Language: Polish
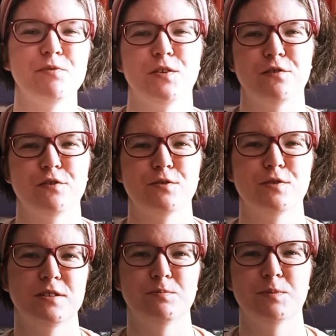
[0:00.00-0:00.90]
w związku z
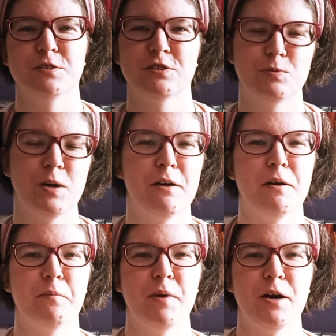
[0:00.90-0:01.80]
tym
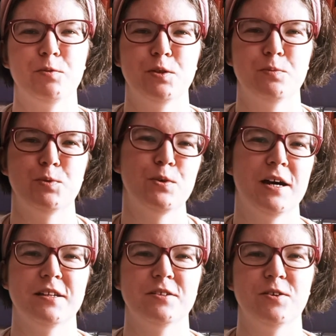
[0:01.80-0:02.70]
słuchałam
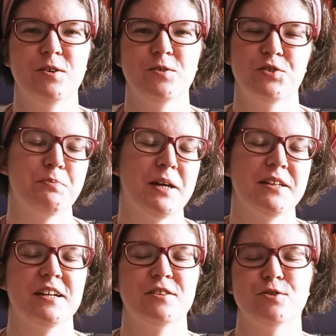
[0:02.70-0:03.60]
audiobooka do
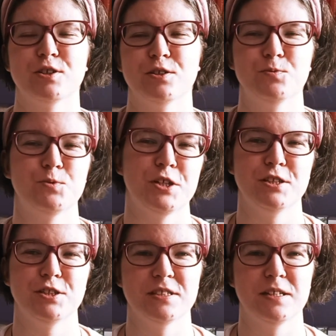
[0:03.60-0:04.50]
spanka troszkę dłużej
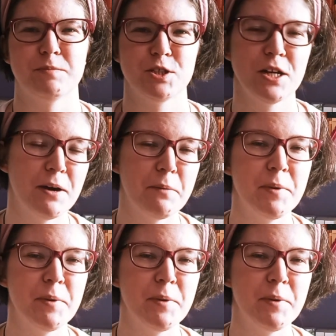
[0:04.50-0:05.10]
niż zamierzałam.